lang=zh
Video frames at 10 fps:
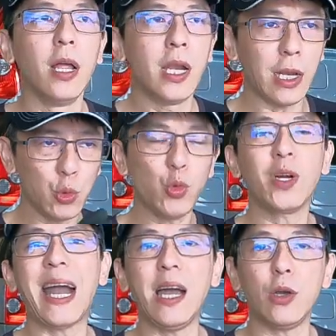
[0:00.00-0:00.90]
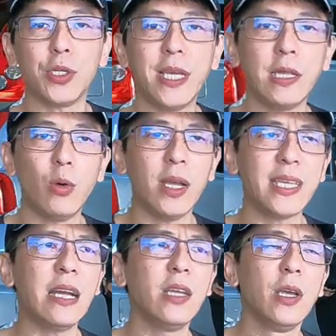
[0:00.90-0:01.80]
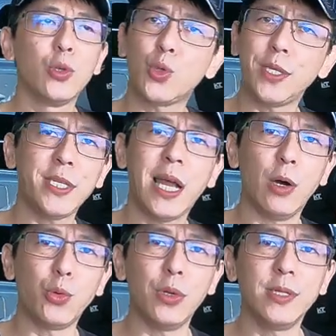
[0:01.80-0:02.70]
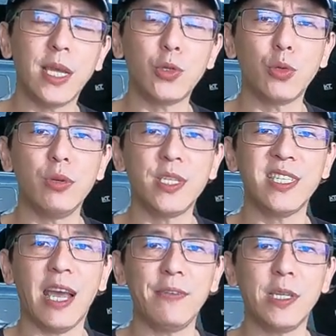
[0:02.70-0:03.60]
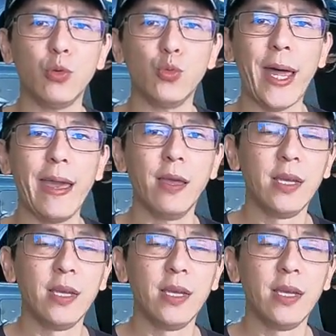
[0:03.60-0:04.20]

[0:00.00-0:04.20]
那如果刚好有一样的话，像最近好多人在询问 CRV 的五代，